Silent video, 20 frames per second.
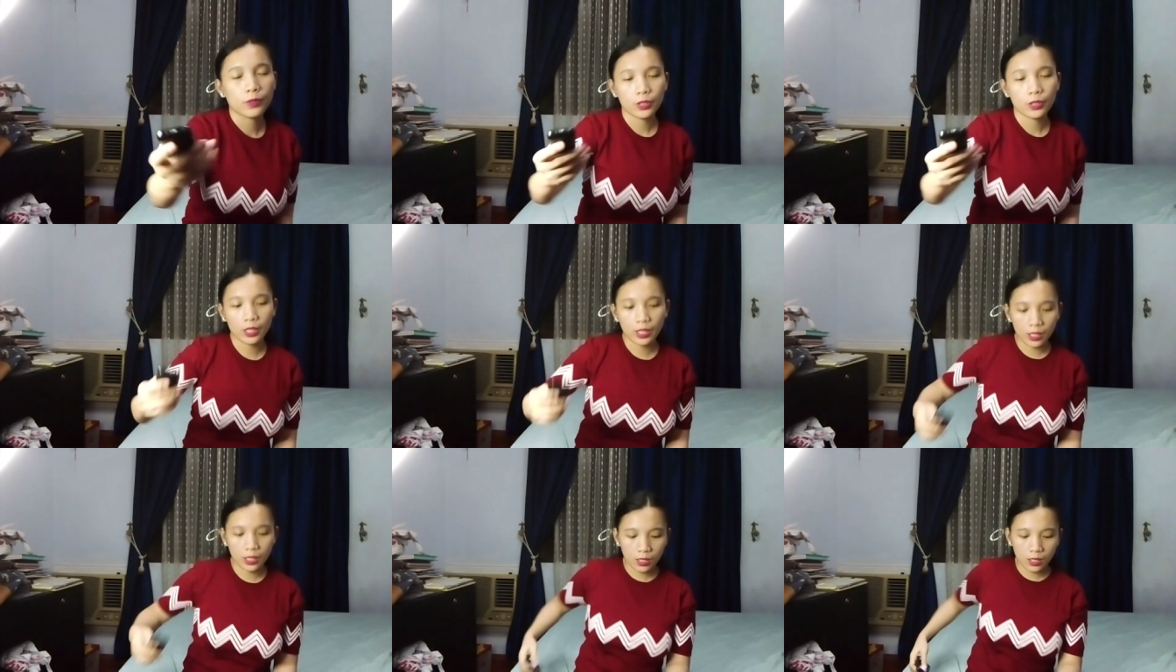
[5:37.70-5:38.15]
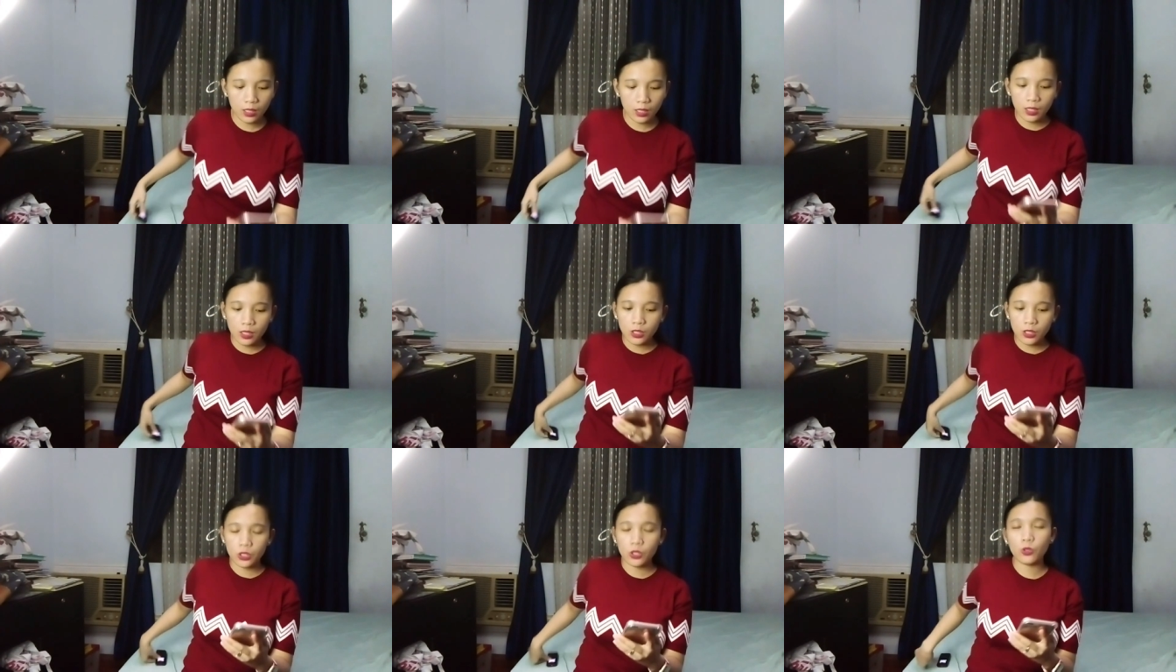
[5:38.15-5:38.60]
Okay?
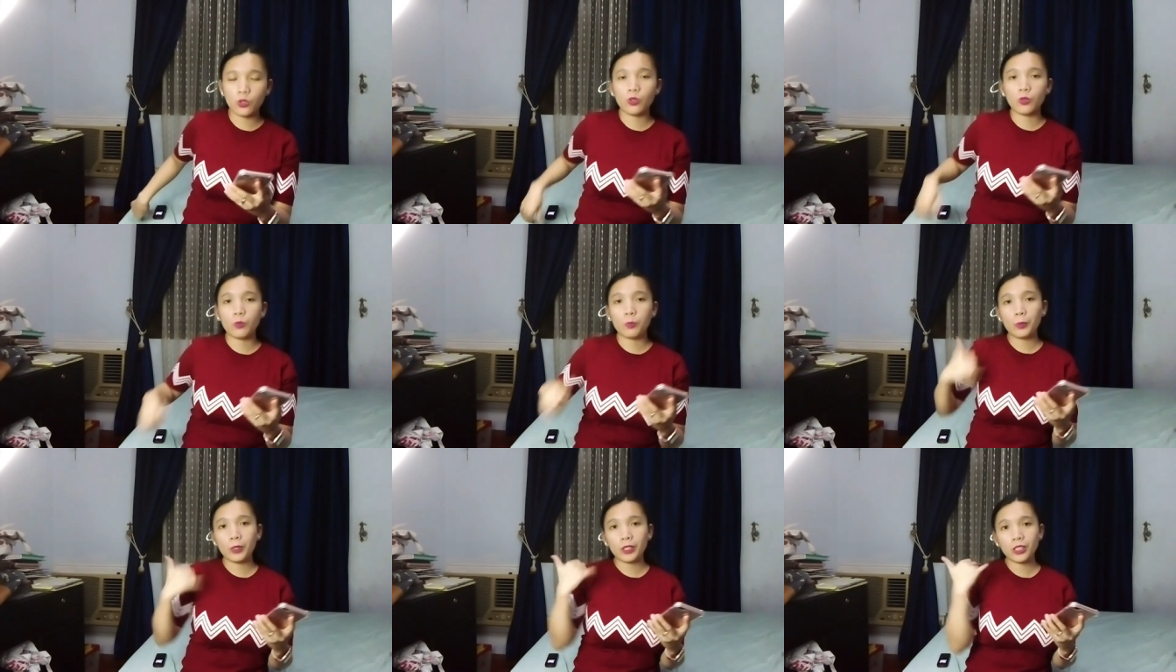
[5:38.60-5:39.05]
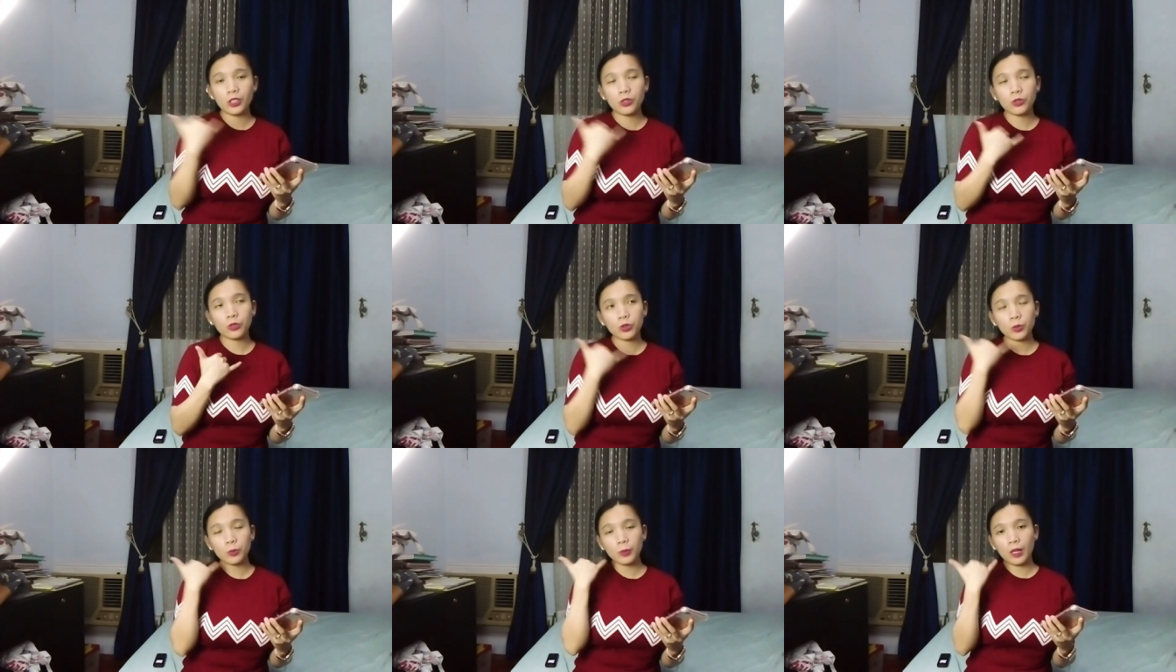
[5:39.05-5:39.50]
So, pwede,
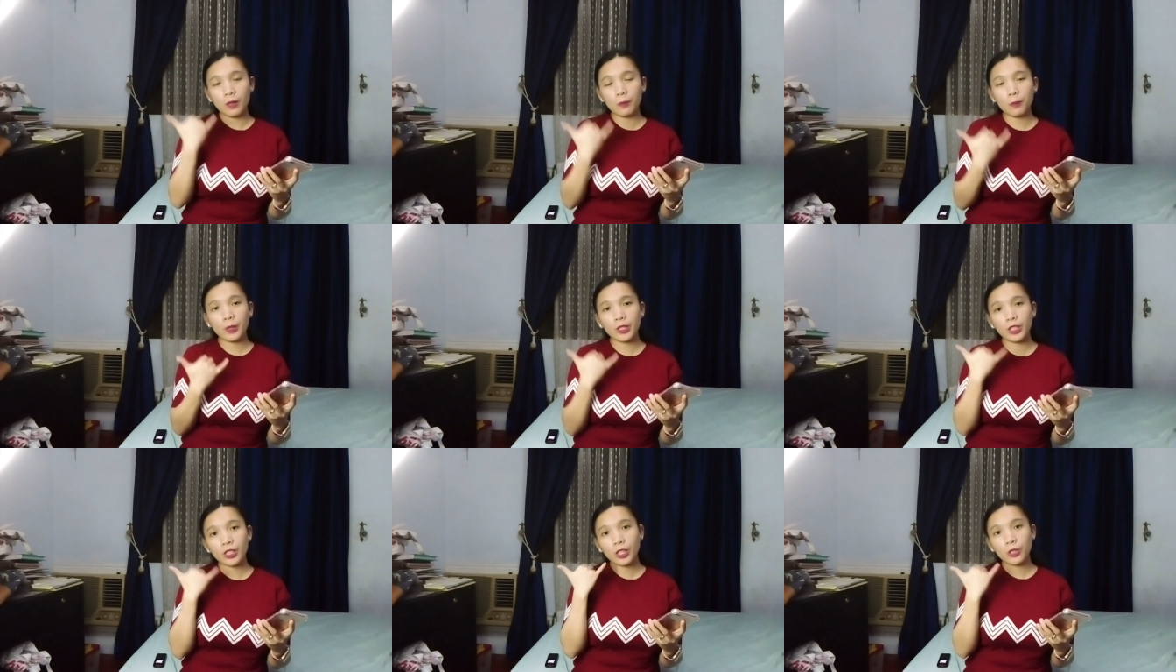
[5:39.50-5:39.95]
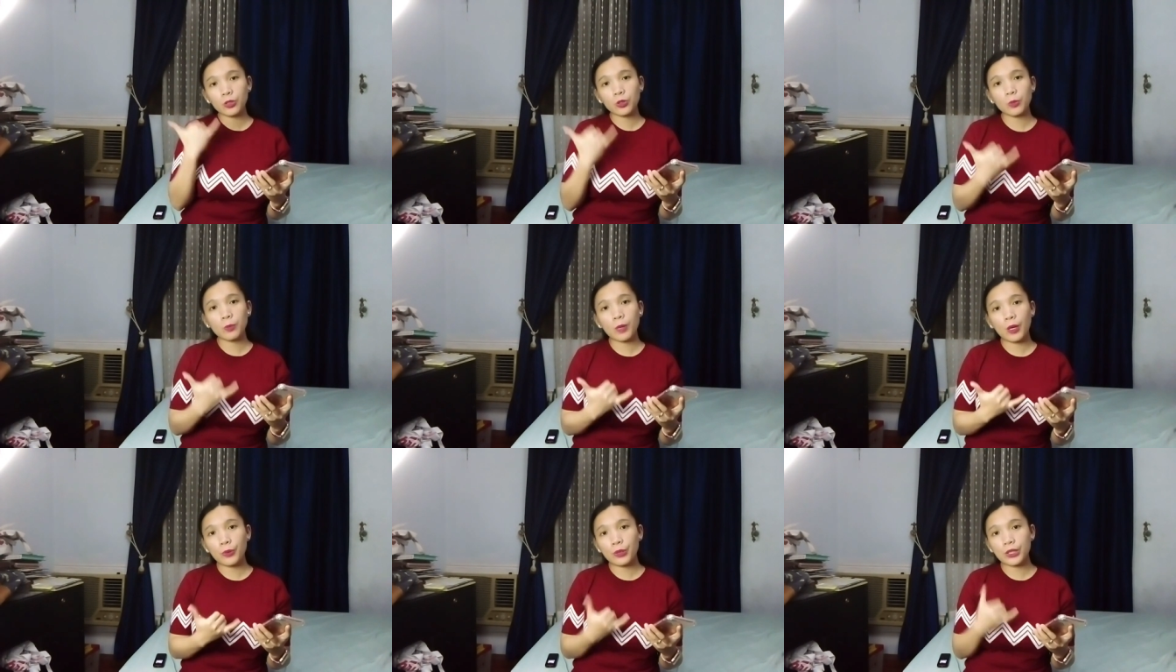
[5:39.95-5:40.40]
niyong tuma pwede kayong
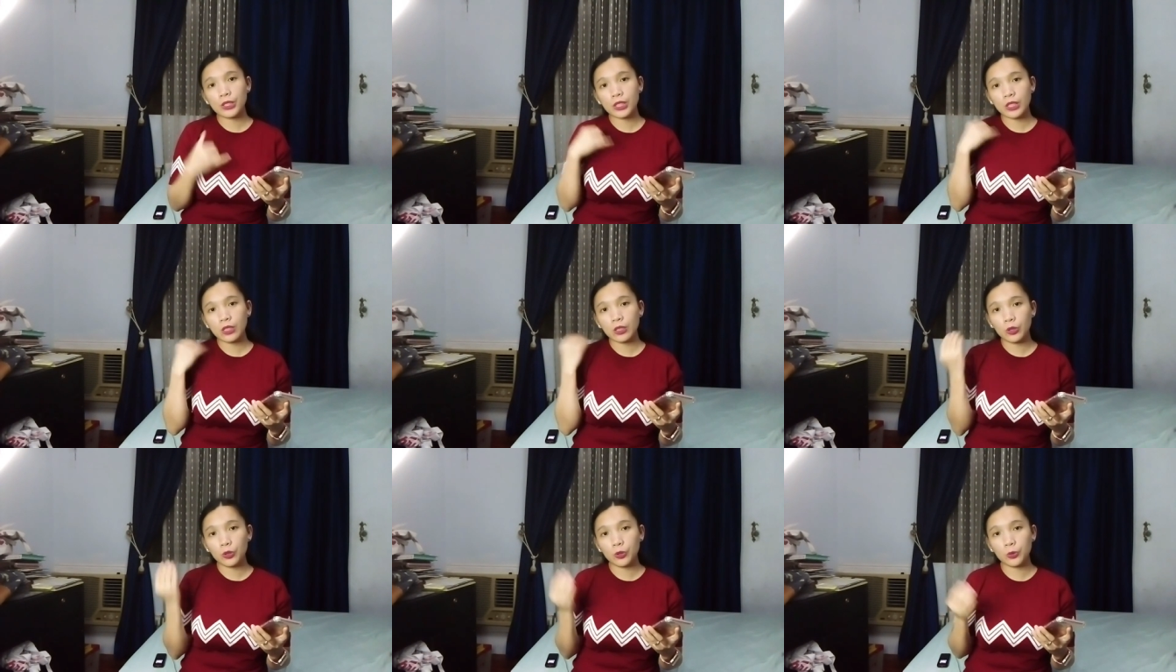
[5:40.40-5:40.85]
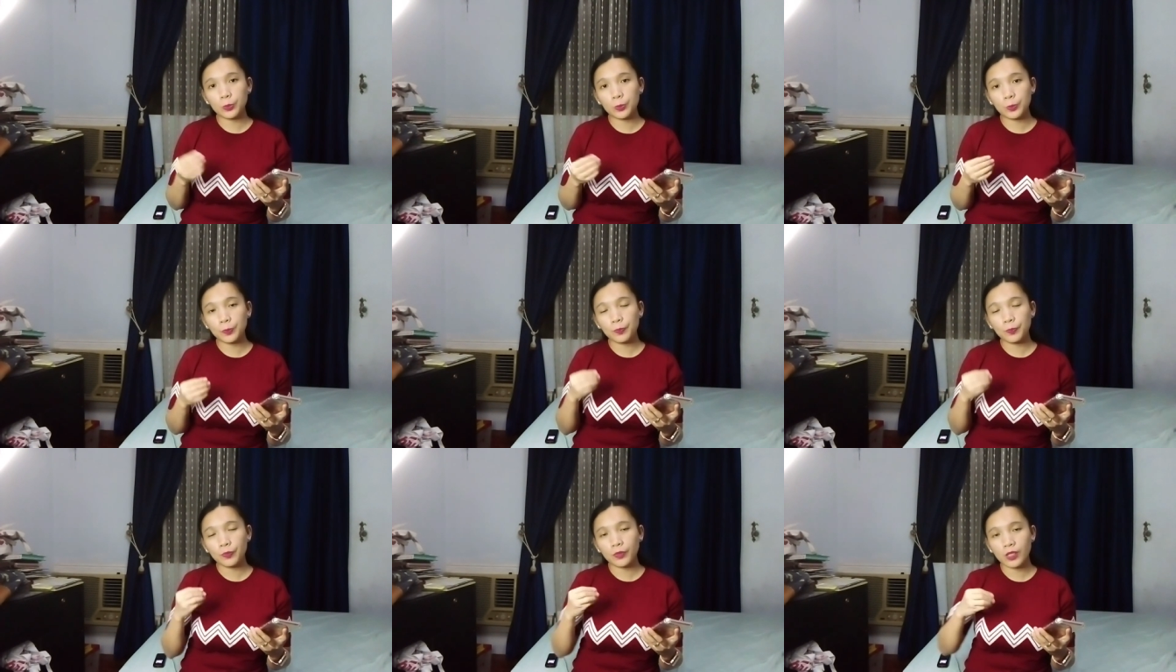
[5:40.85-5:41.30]
tumawag sa globe
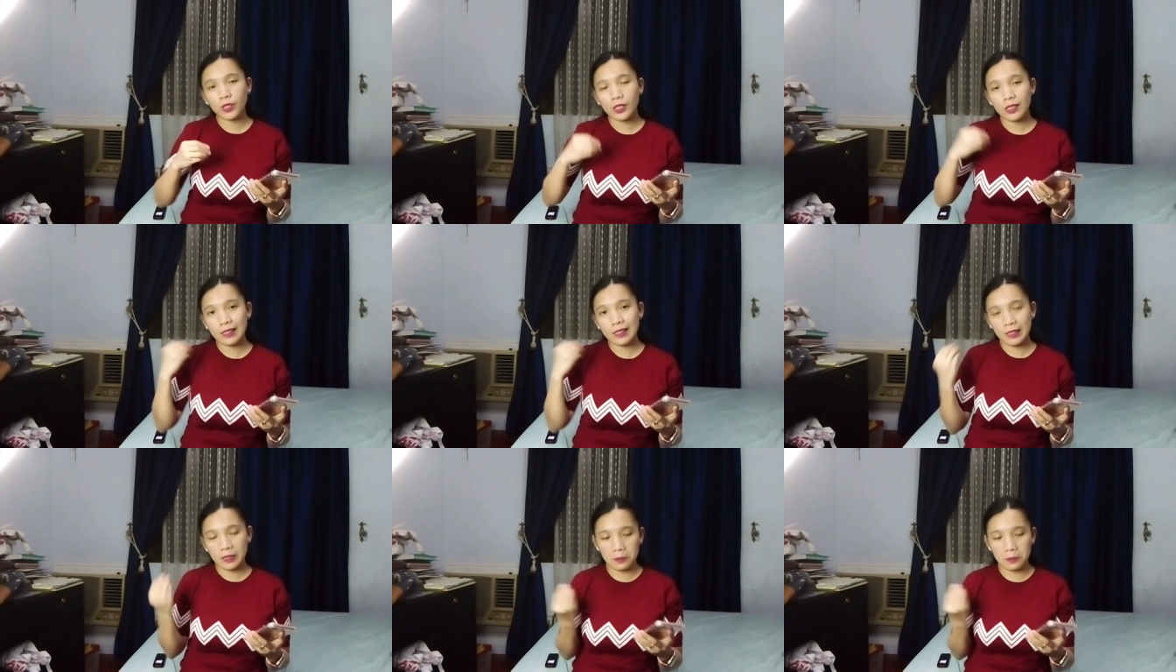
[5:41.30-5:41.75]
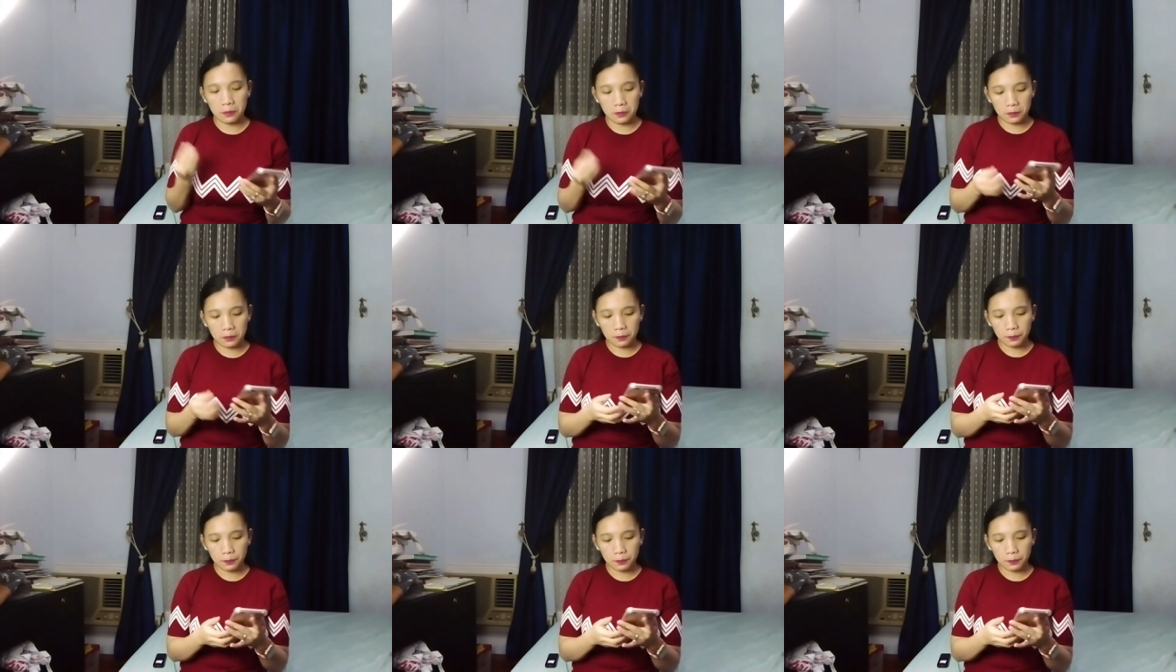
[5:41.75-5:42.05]
SIM.